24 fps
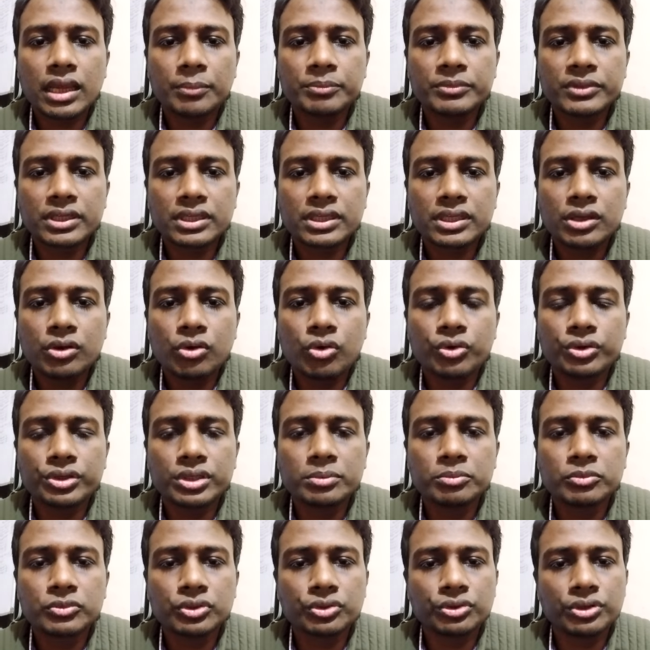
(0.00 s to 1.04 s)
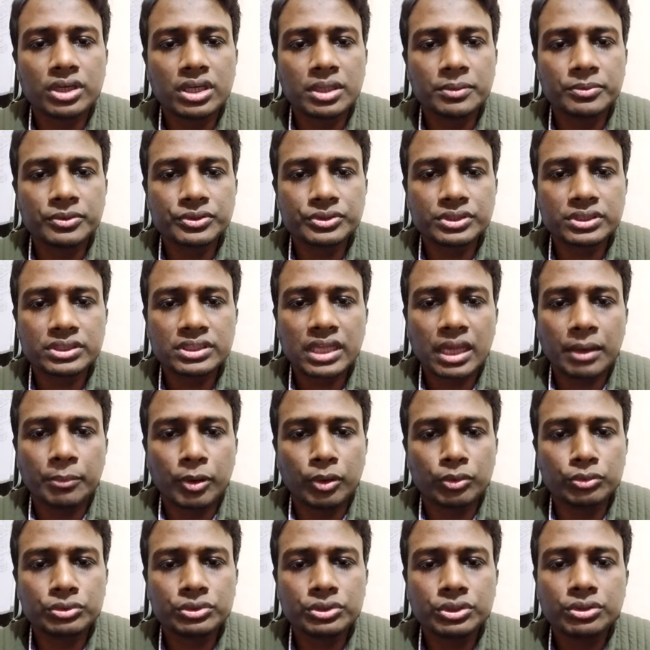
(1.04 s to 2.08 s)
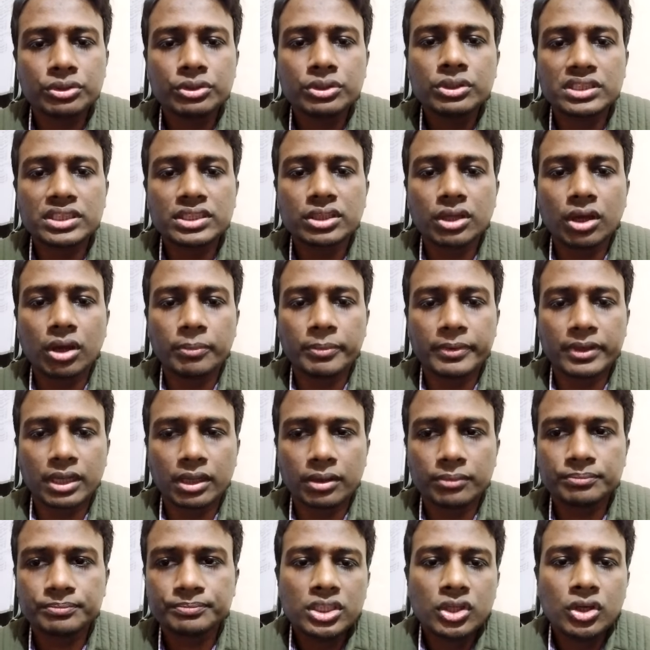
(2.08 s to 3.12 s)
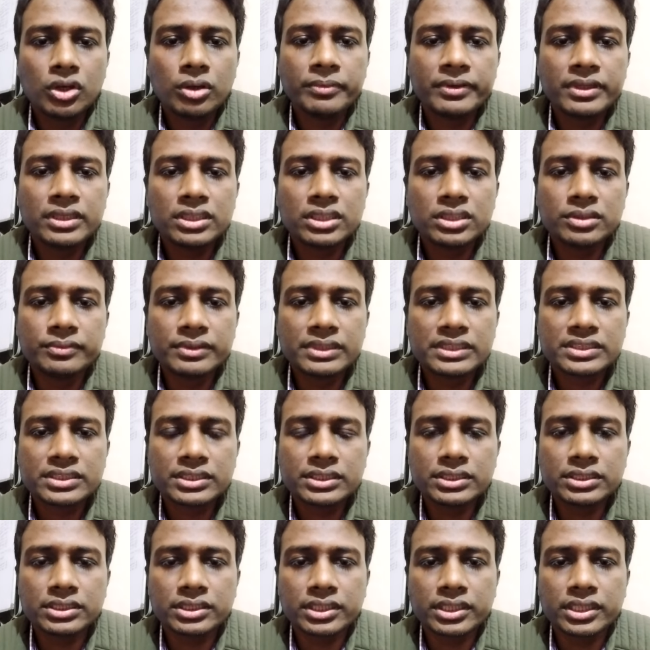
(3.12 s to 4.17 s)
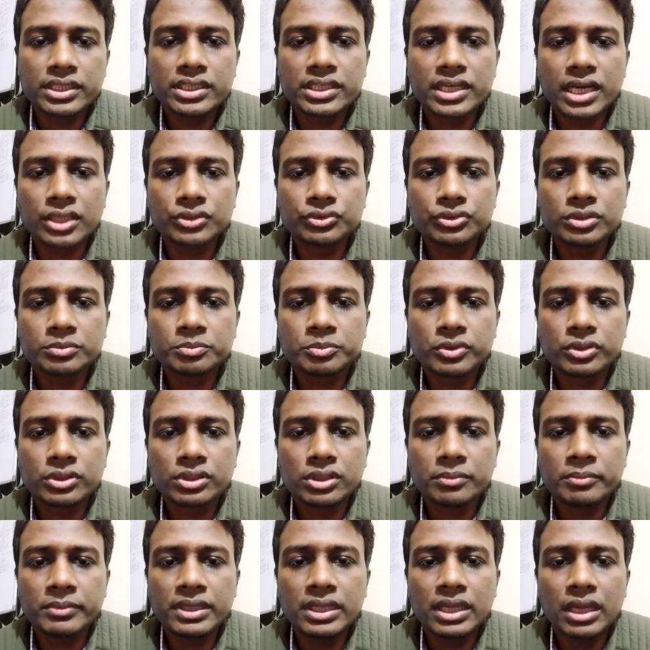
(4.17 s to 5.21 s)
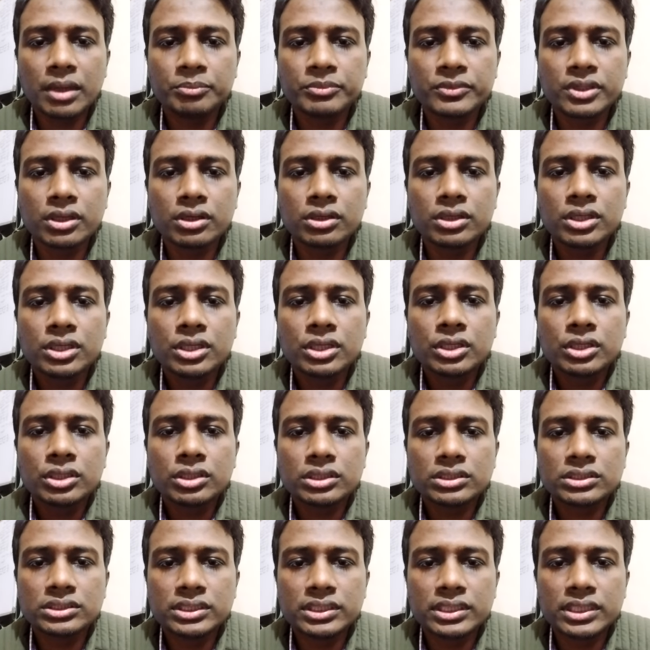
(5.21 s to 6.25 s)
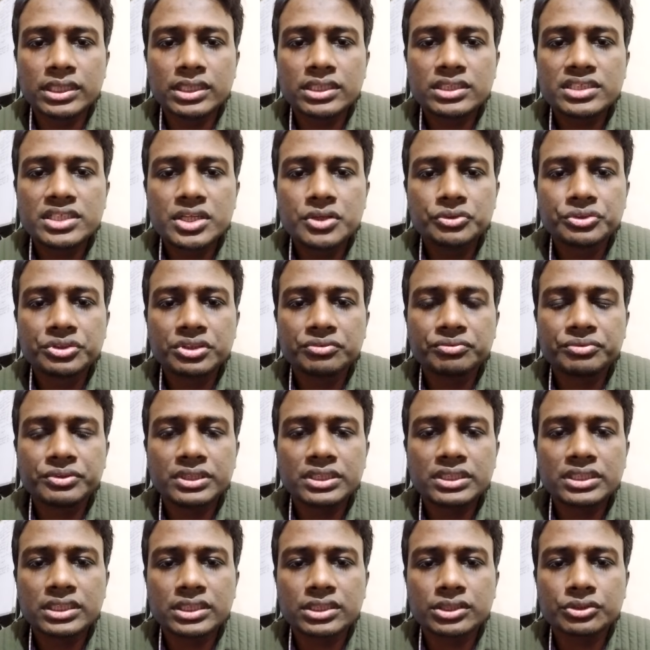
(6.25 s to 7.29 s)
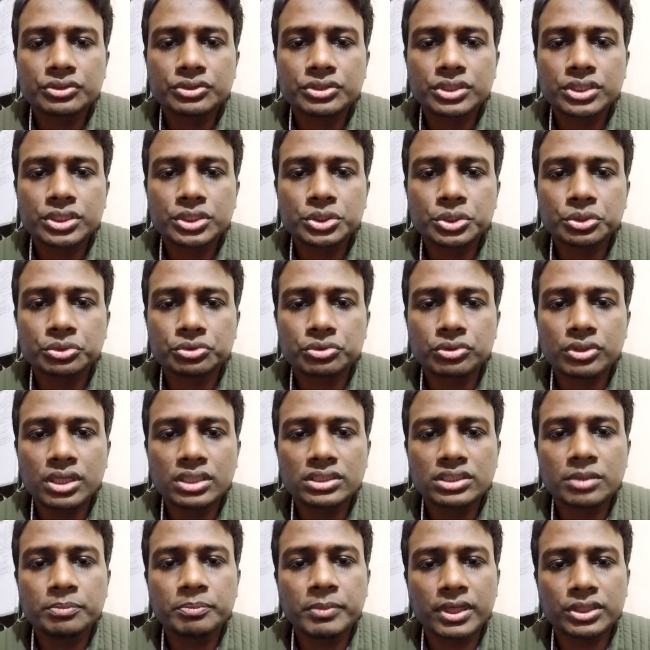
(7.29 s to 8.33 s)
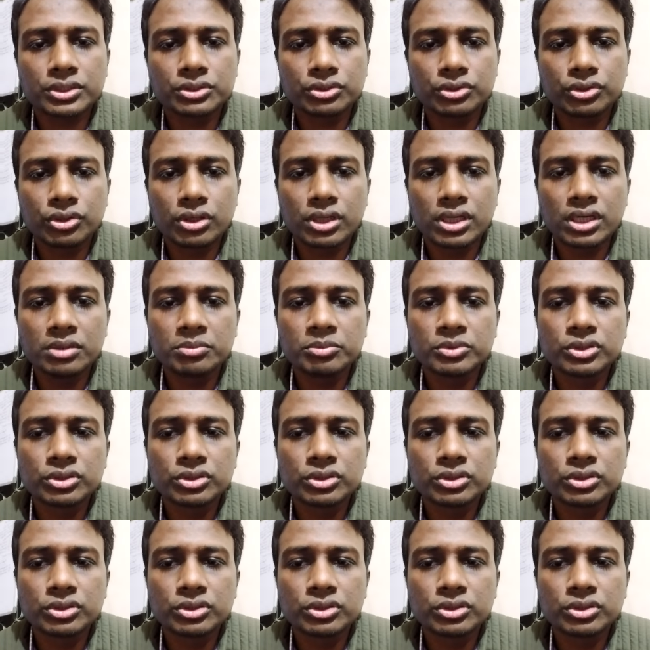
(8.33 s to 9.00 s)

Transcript: আপনাকে অগ্রিম কোনো ডিপোজিট অ্যামাউন্টও দিতে হবে না নিউ হ্যাভেন ইউনিভার্সিটিতে গ্রাজুয়েট প্রোগ্রামে আপনার যে টিউশন ফি সেটা হচ্ছে সতেরো হাজার পাঁচশো ডলারের